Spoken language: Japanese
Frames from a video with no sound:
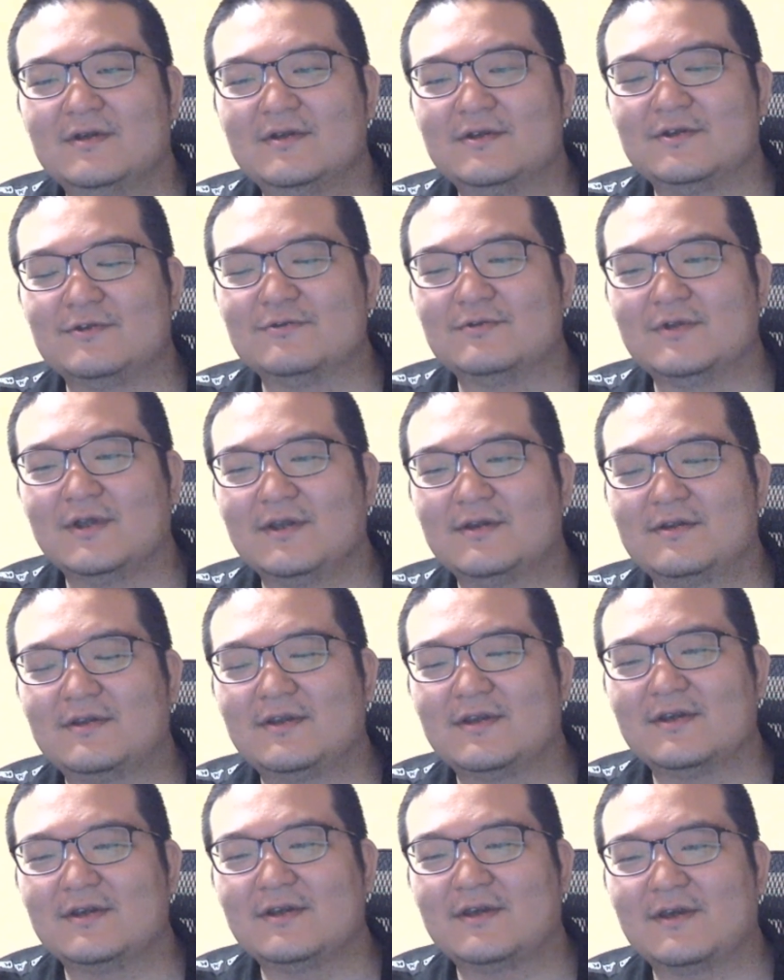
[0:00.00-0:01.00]
茹で
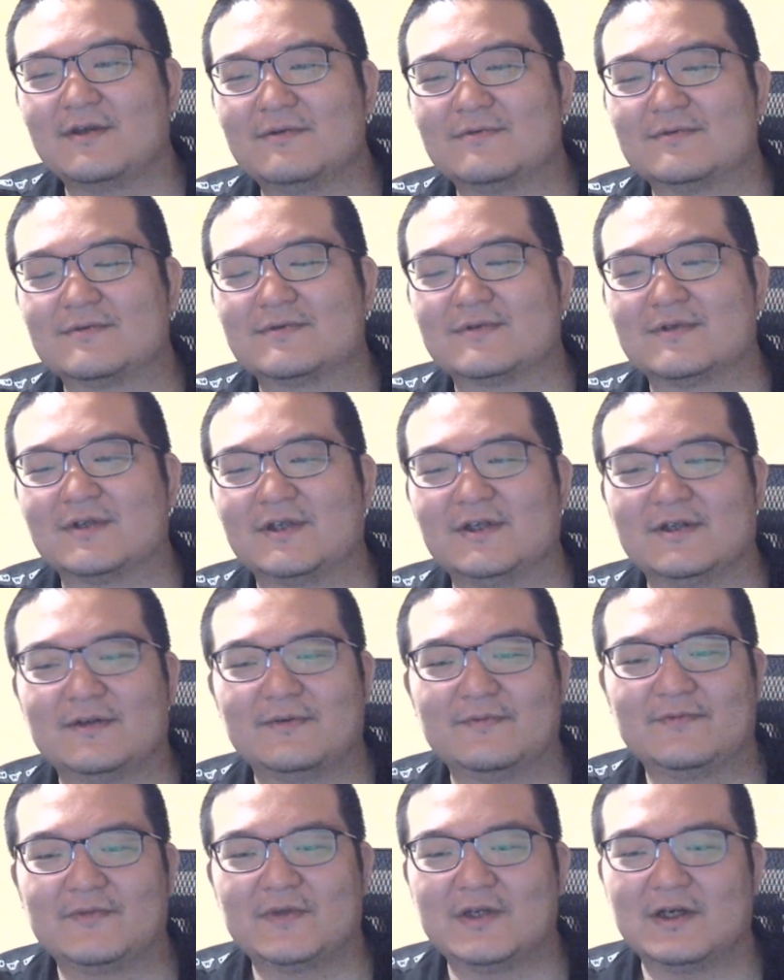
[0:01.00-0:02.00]
ていけるんですね。
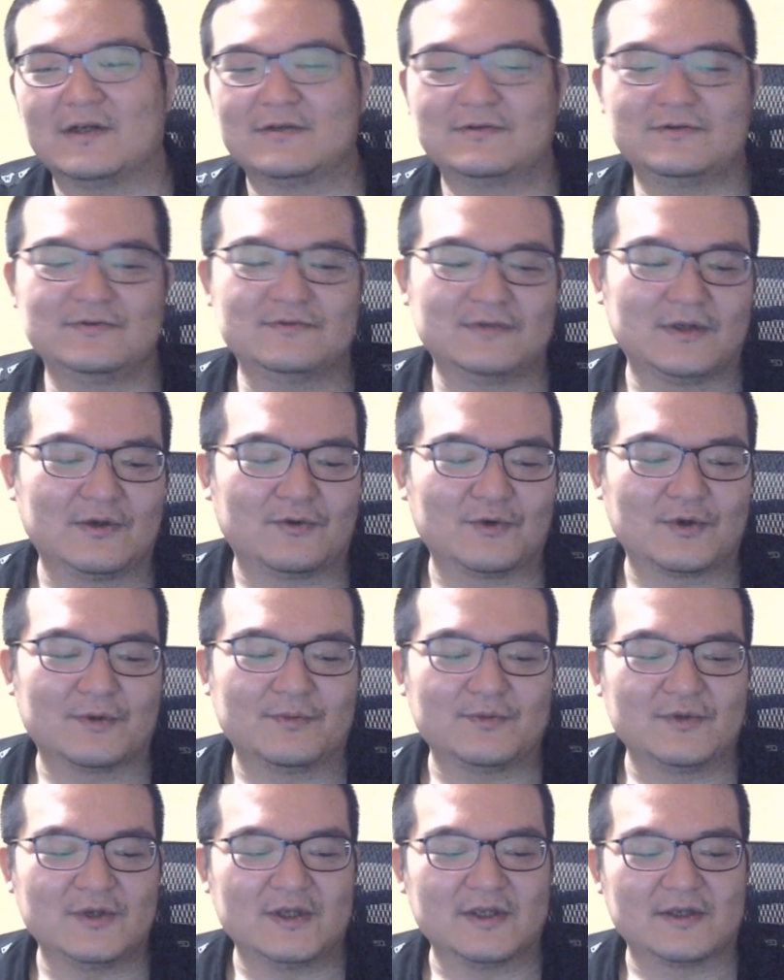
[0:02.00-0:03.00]
焼くんは俺
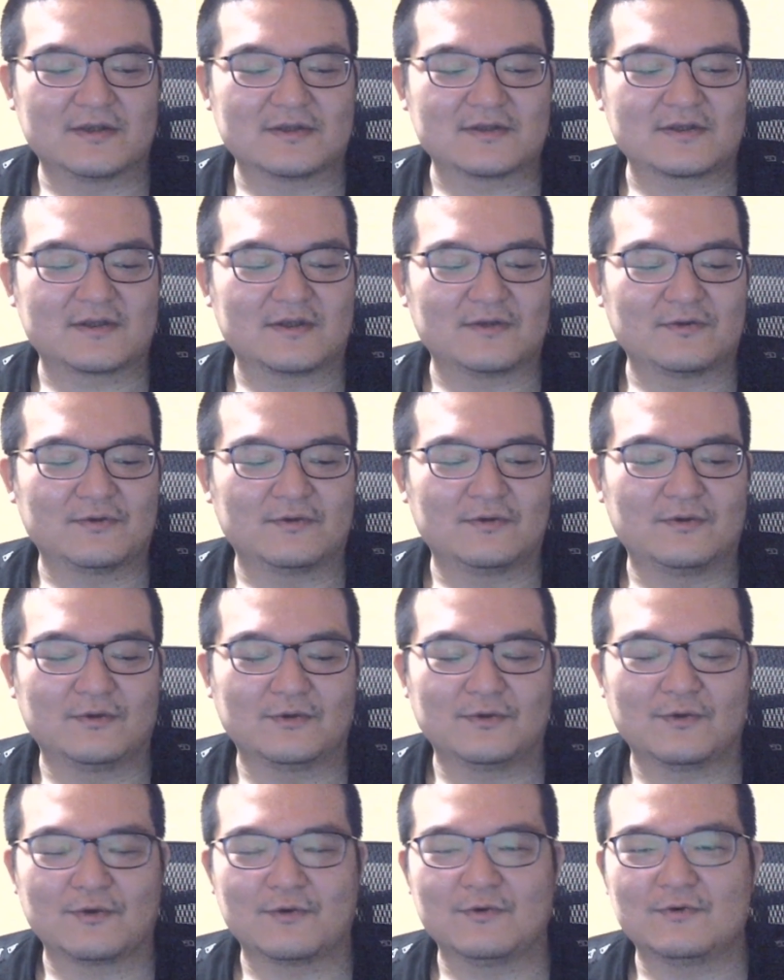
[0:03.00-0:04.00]
無理なんですけど、
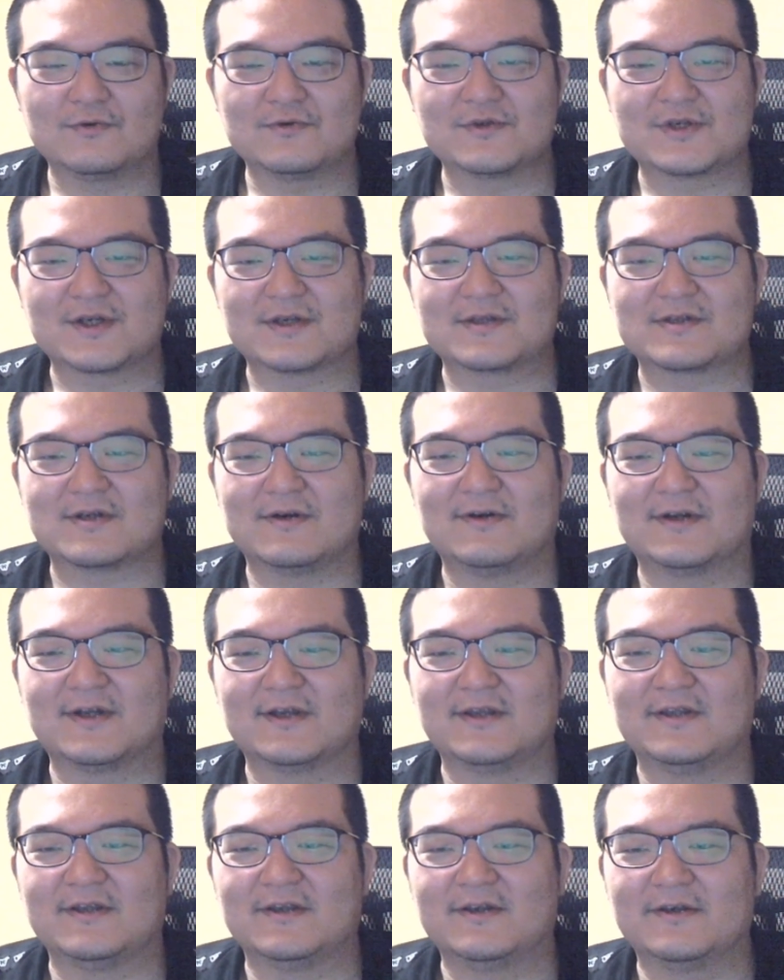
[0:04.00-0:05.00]
ホットクックしか使わない
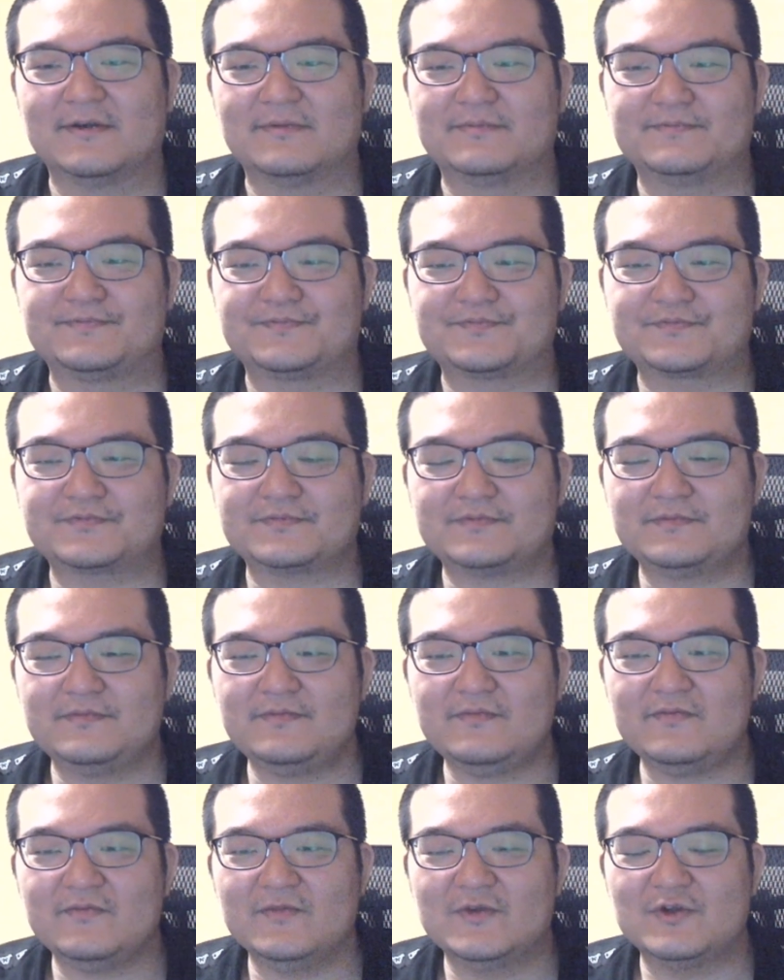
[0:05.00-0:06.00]
んで、
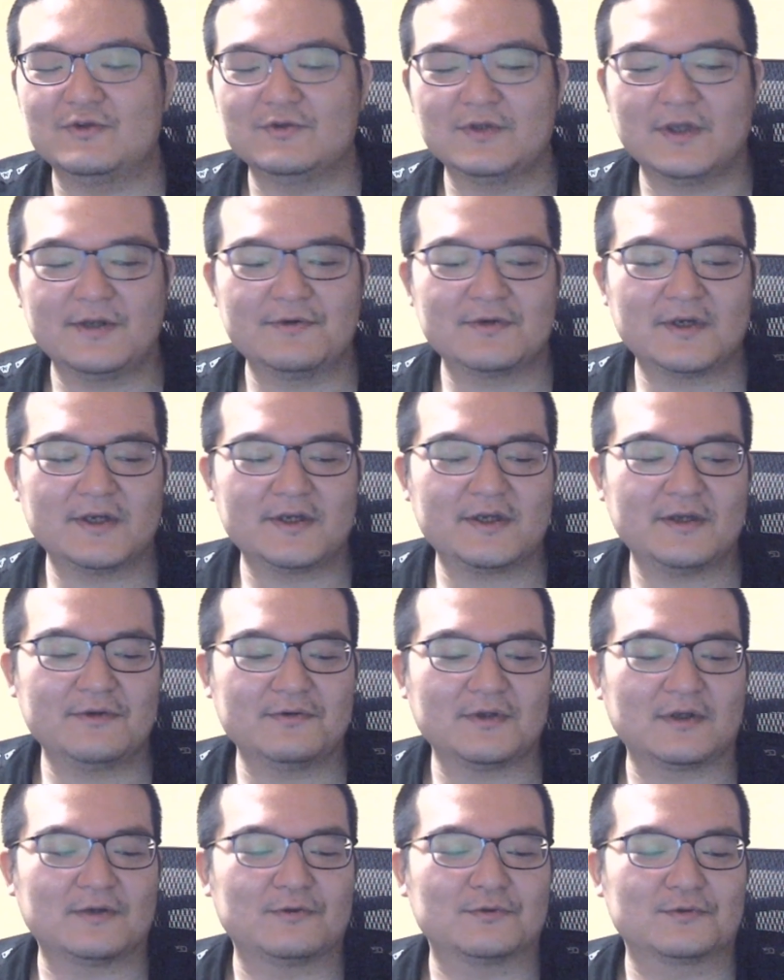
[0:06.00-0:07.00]
茹でるがいける
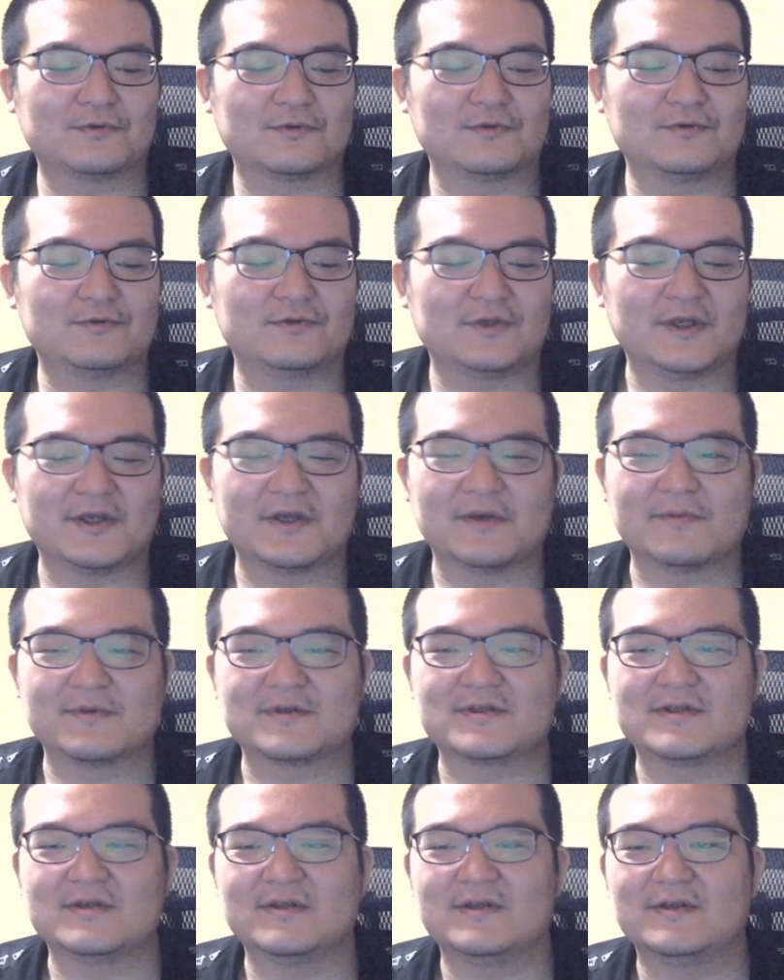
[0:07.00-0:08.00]
ならホットクックでいけま
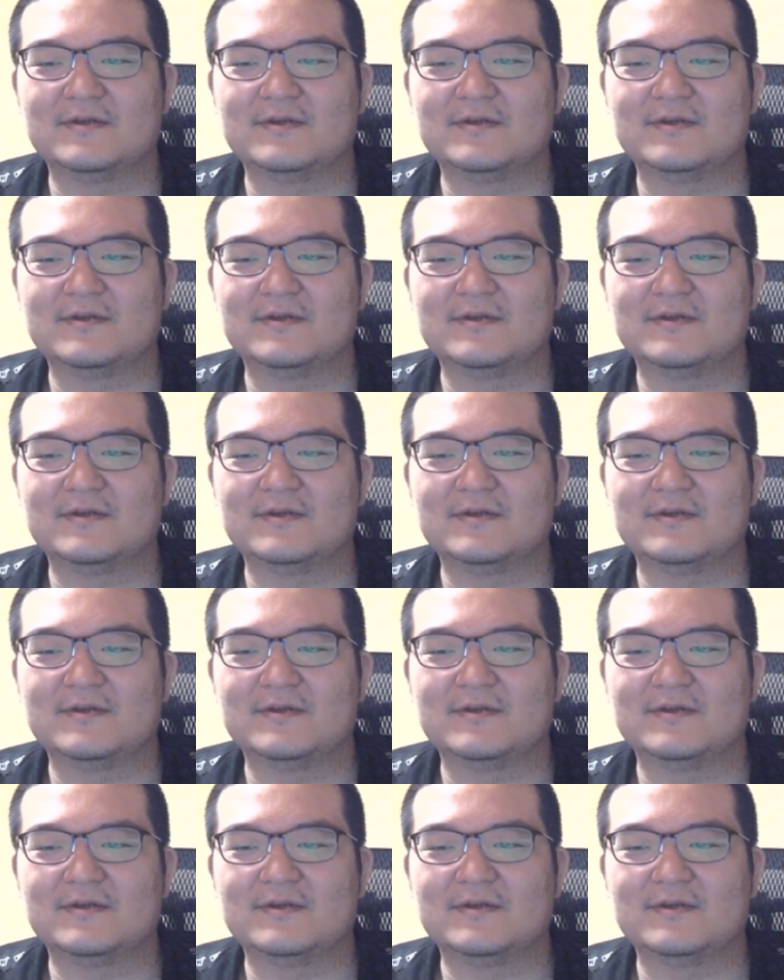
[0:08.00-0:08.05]
すね。